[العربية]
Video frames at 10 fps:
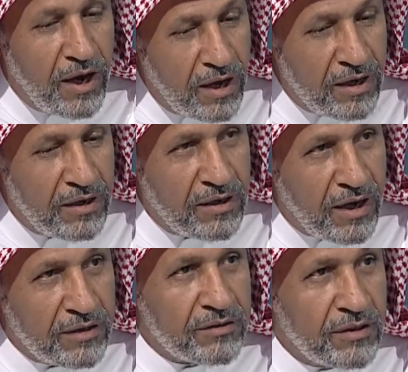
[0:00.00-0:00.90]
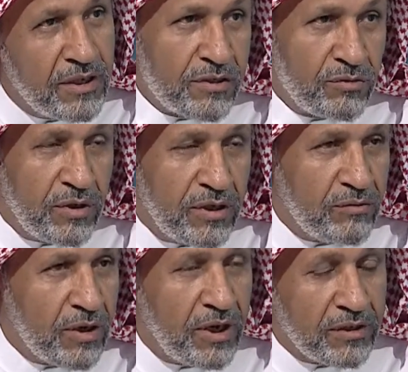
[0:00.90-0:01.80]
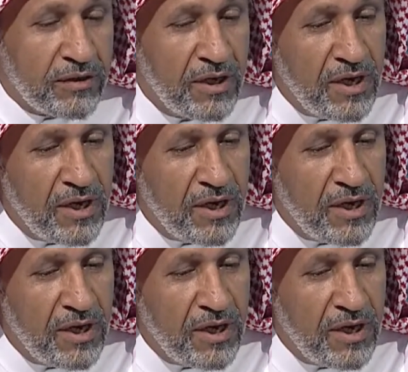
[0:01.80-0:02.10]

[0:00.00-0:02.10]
على على الخط النسخ والخط